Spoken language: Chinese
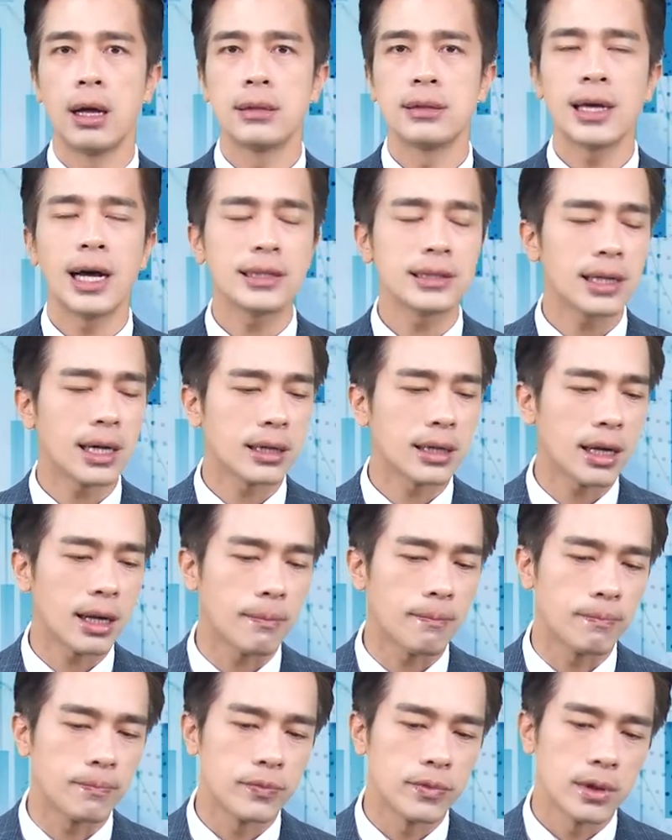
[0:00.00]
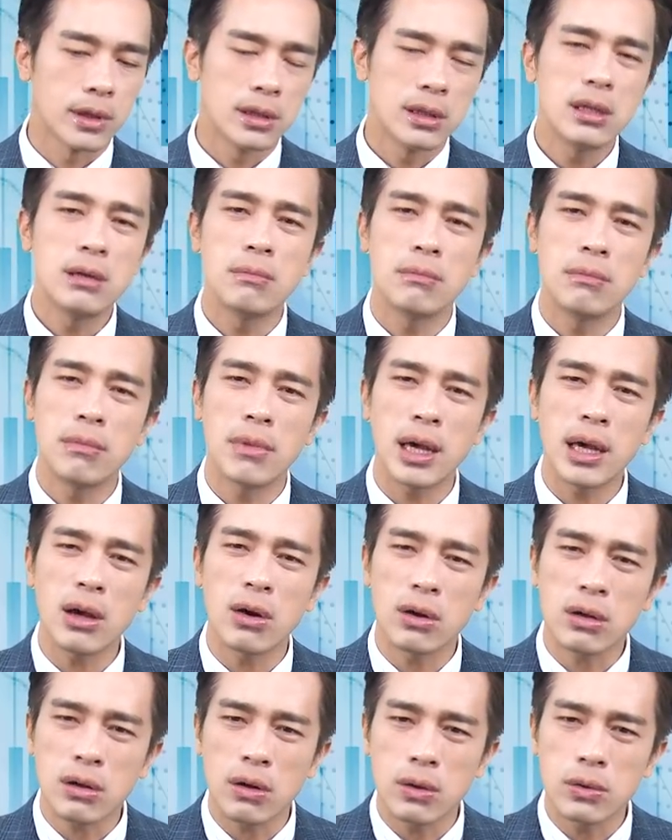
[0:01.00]
大家想想看，你没
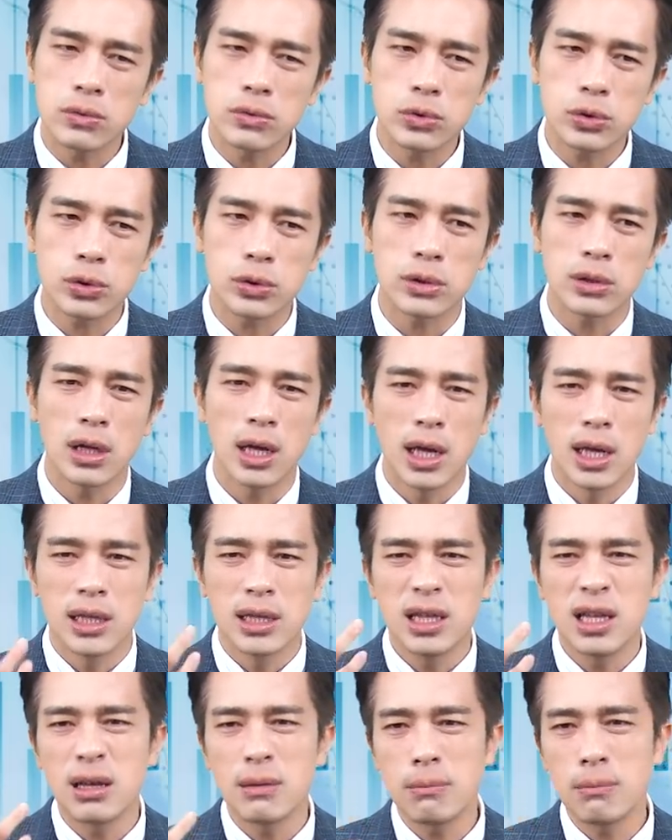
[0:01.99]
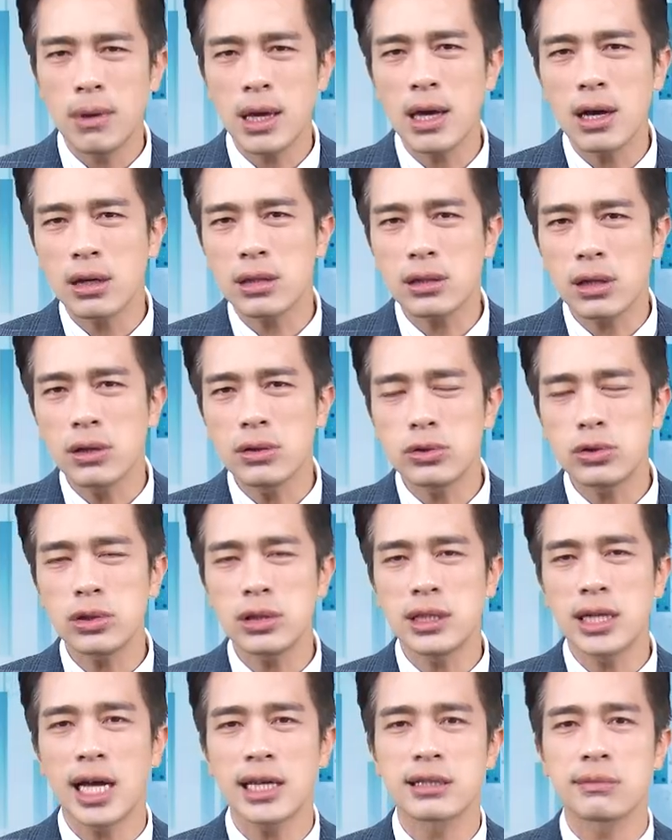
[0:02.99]
有工具。你没有工具，
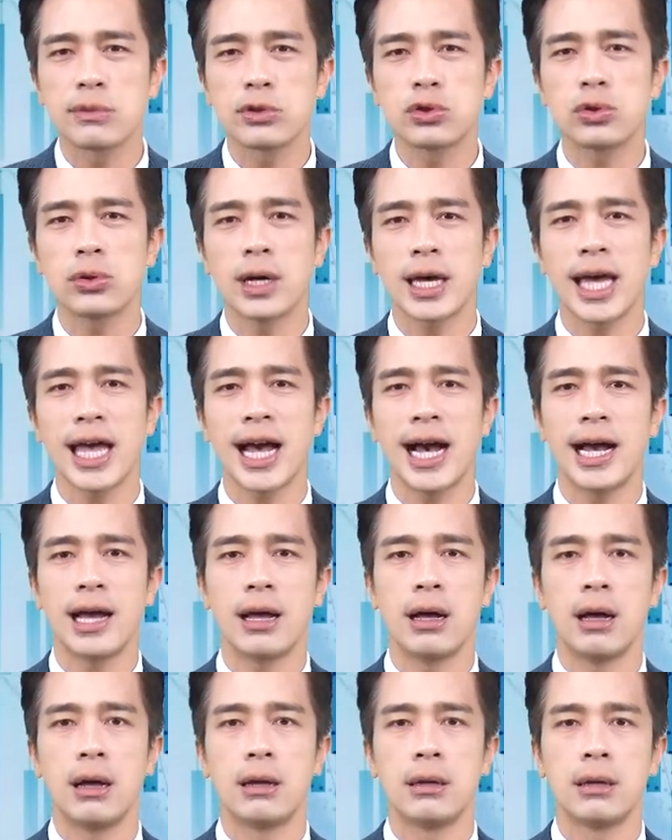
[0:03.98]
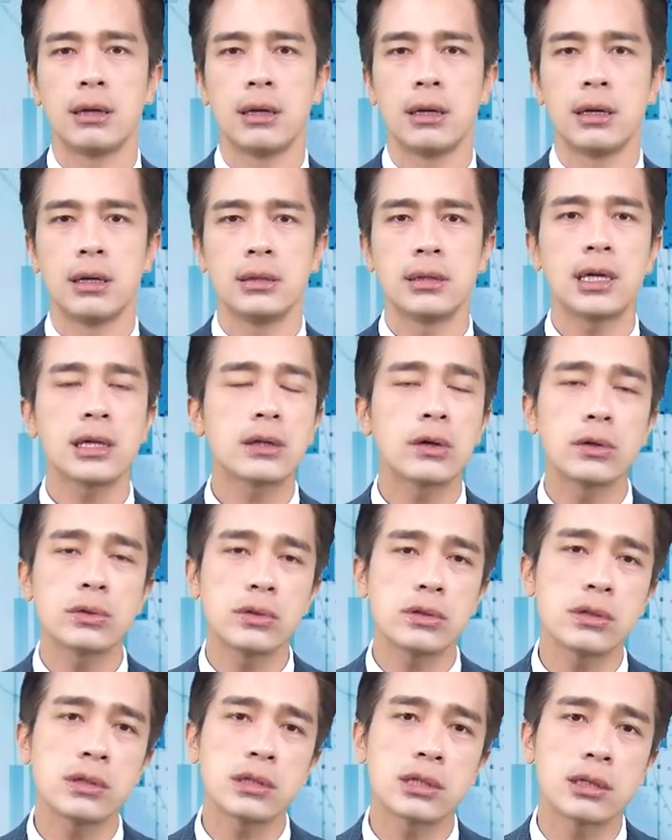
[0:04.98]
你要怎么做 AI？那工
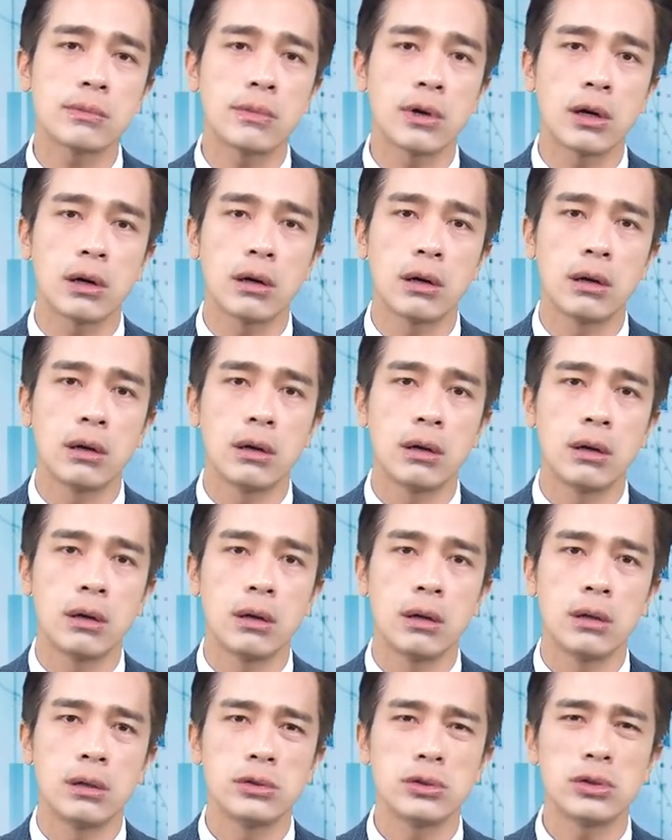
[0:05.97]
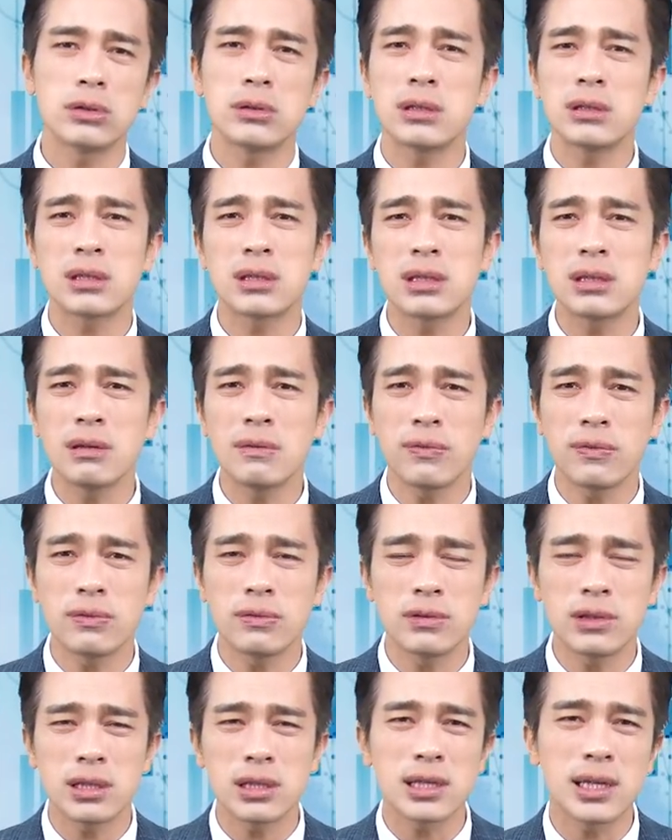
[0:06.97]
具是什么？就是伺服
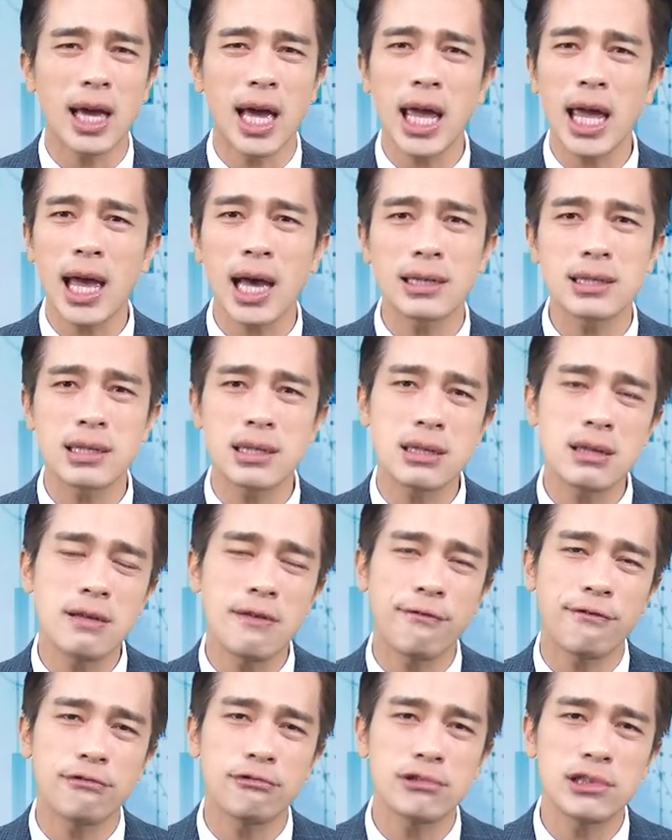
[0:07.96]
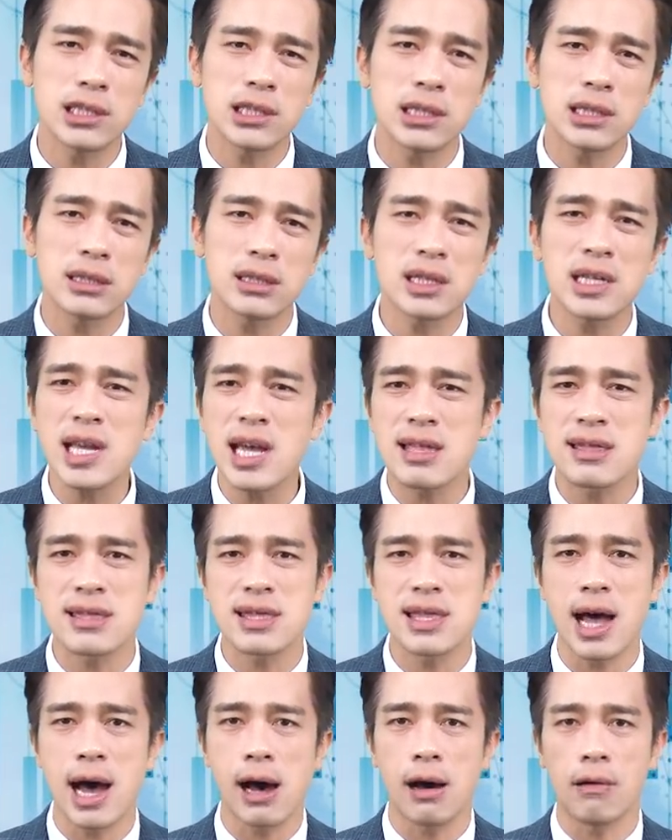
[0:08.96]
器、AI 伺服器、电
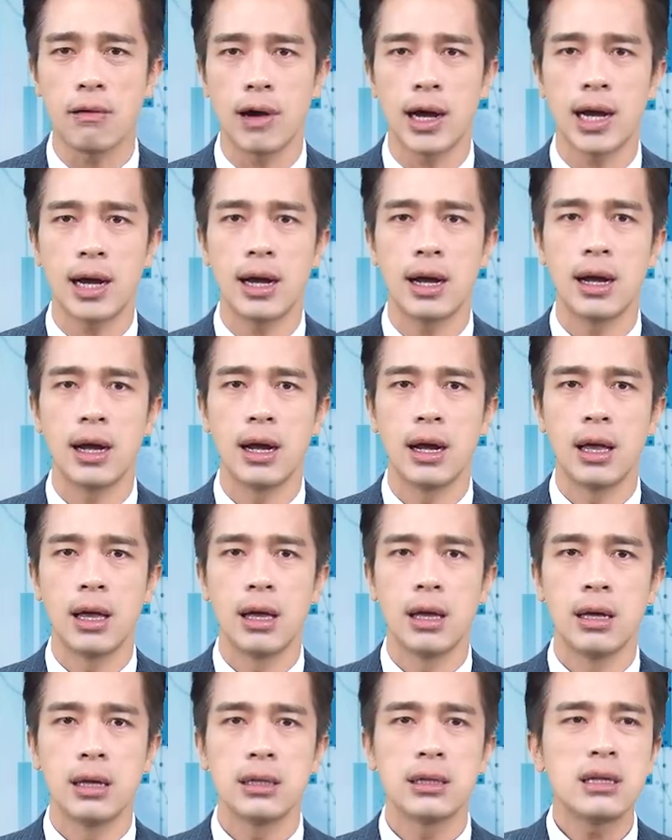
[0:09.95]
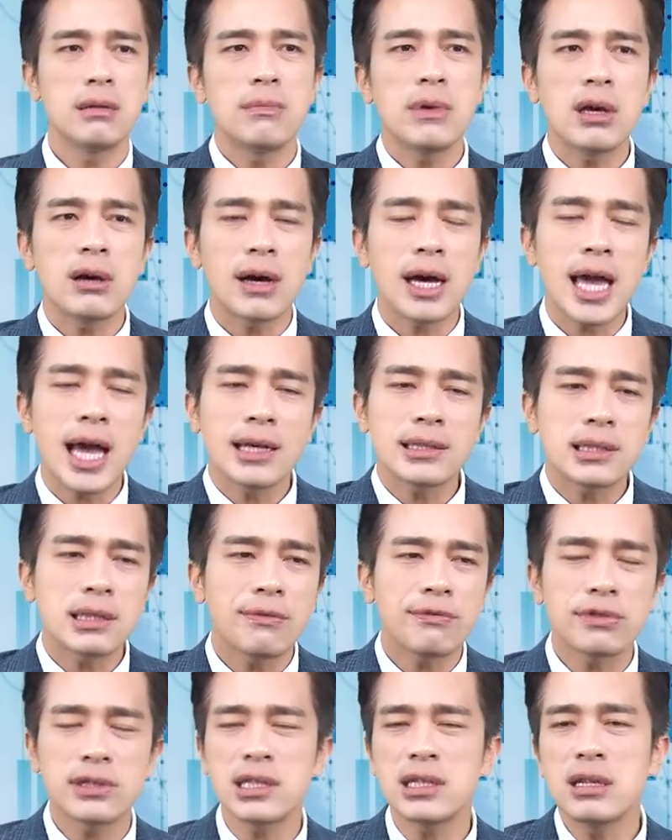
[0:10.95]
脑啊。你没有 AI 伺
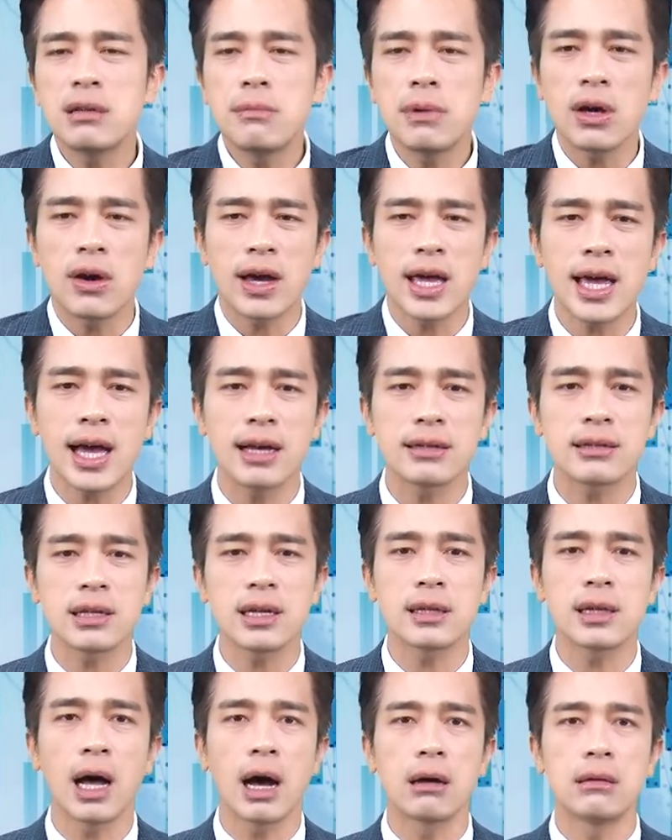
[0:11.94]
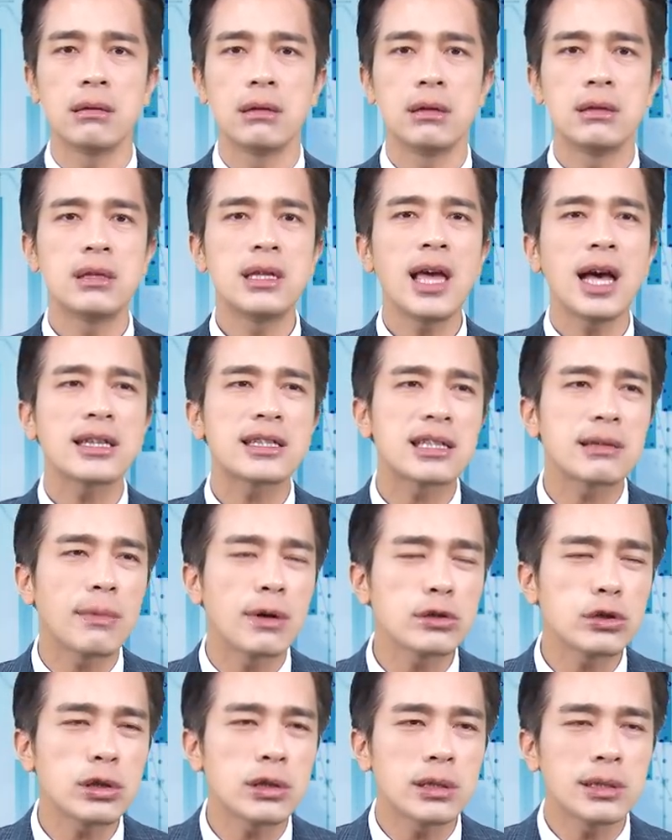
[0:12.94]
服器，你没有 AI 电脑，你要怎
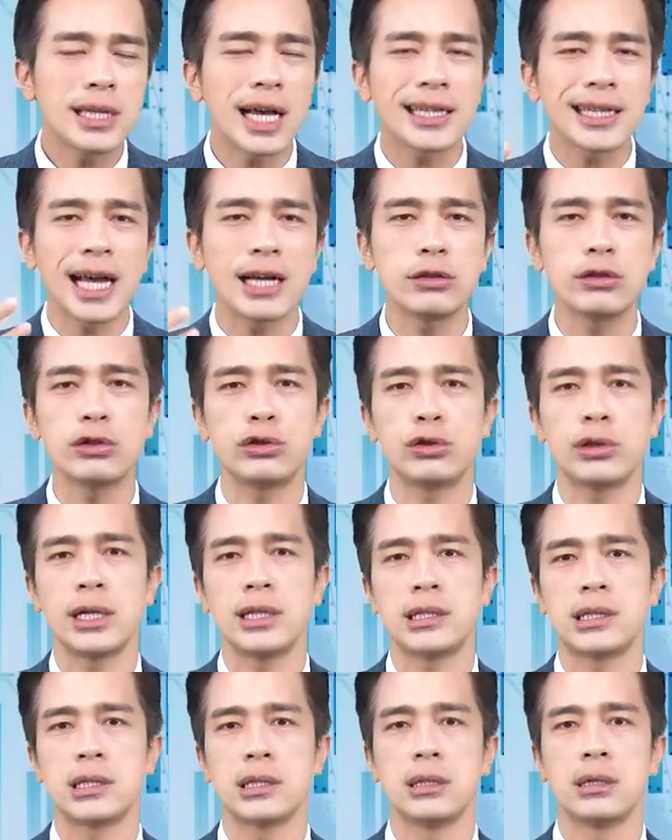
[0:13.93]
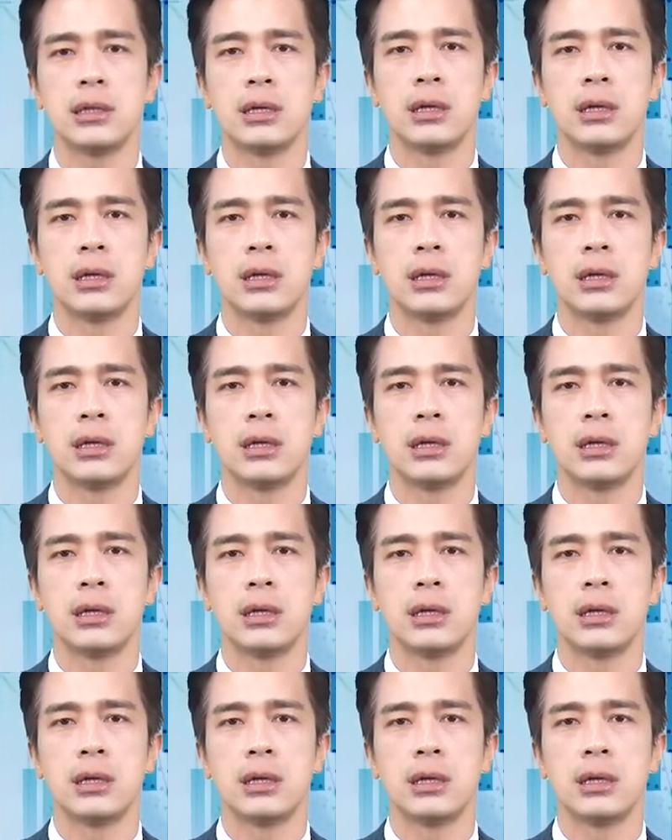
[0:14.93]
么去让它去学习？